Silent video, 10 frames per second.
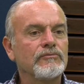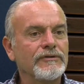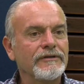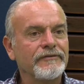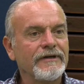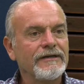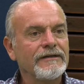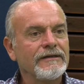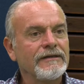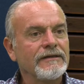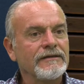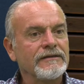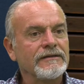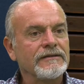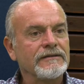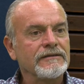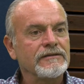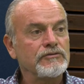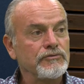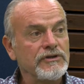Bu defa e,
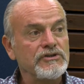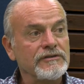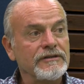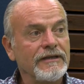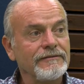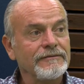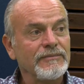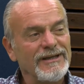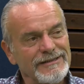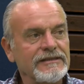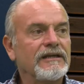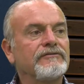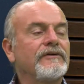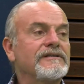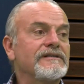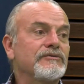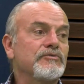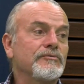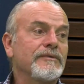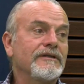su içinden biraz daha fazla
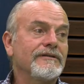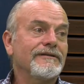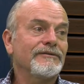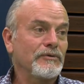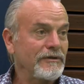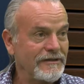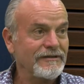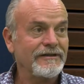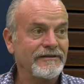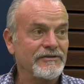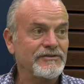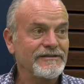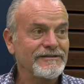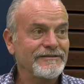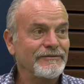yürümenin yollarını arayacağız.